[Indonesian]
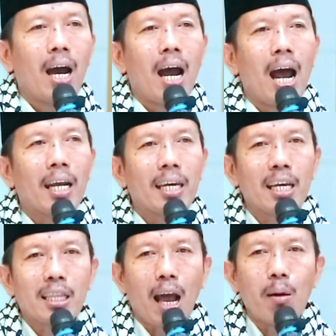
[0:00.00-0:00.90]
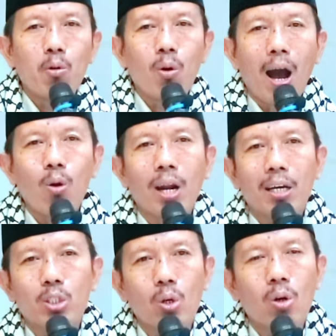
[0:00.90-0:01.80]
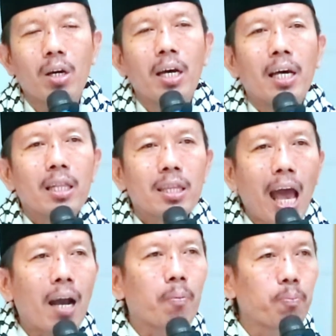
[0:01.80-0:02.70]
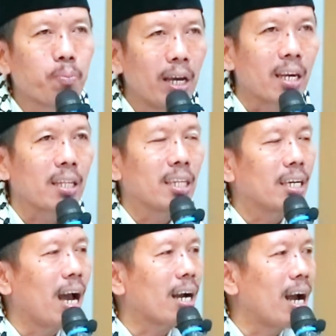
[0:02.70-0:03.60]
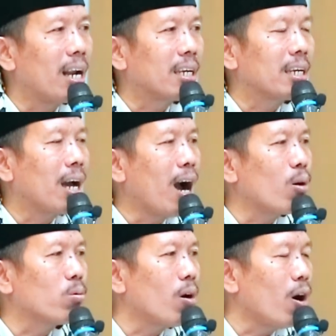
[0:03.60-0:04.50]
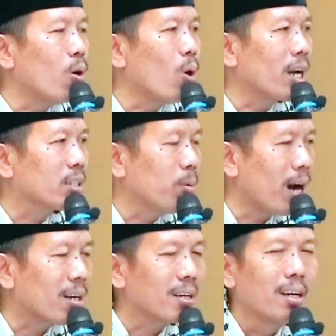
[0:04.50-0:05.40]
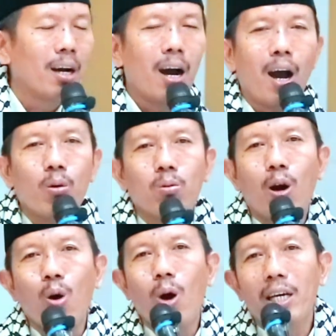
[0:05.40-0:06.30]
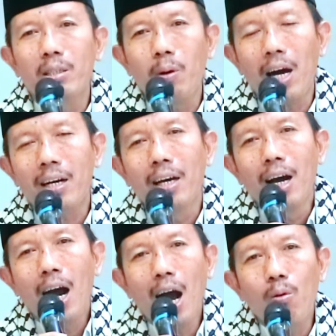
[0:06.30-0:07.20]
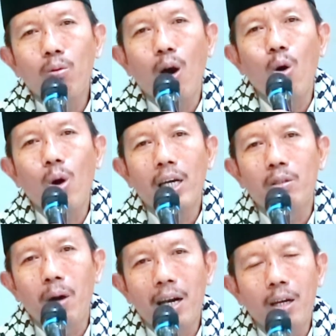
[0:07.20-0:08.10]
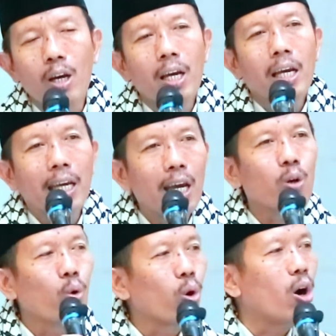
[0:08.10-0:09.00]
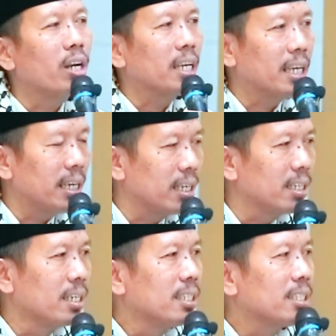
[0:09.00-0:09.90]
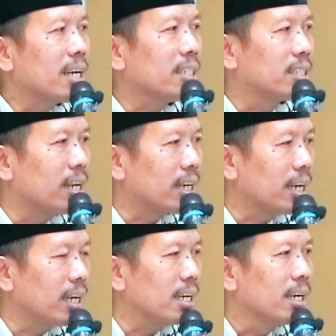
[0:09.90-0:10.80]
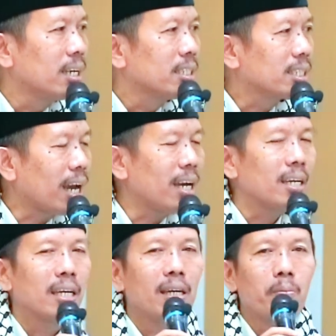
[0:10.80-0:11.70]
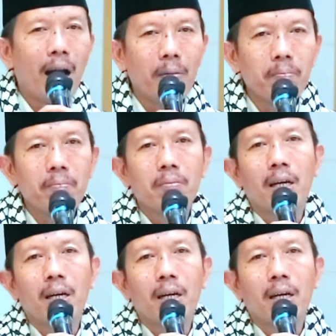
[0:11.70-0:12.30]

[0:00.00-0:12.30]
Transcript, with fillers: Akhirnya tamu wau langsung takbir tiga kali Allahu Akbar Allahu Akbar Allahu Akbar nggih kula niki sing jenenge Syekh Imam